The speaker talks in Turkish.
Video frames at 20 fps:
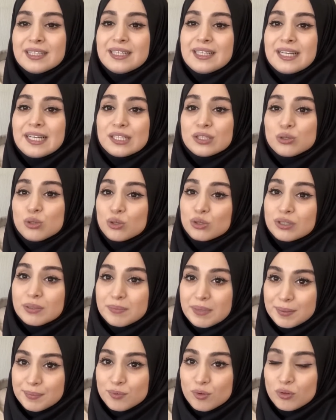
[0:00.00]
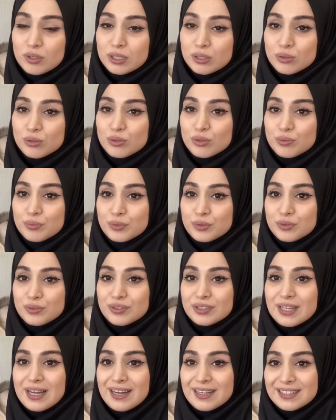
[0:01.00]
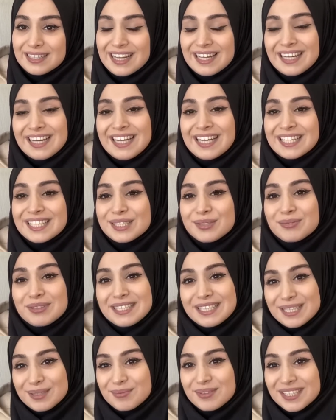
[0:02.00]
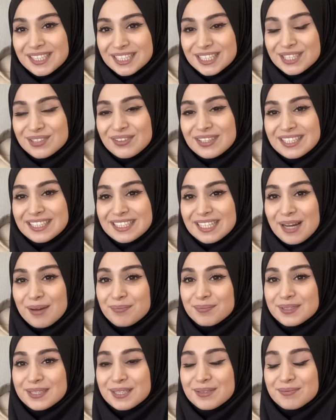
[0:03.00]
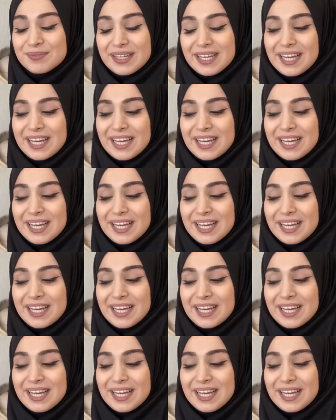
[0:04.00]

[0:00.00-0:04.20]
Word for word: E, çok da memnun kalıyorum ürünlerden. Şimdi yine bir alışveriş yaptım.